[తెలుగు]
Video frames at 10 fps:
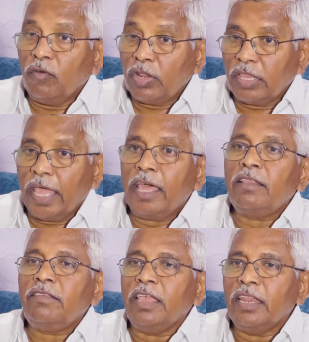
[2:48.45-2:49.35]
ఎవరు
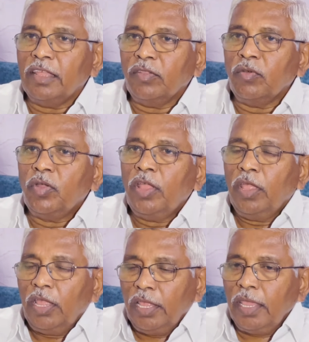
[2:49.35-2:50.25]
తయారు చేయలేదు
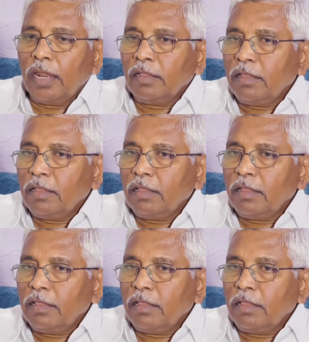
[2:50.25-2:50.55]
ఇవాళ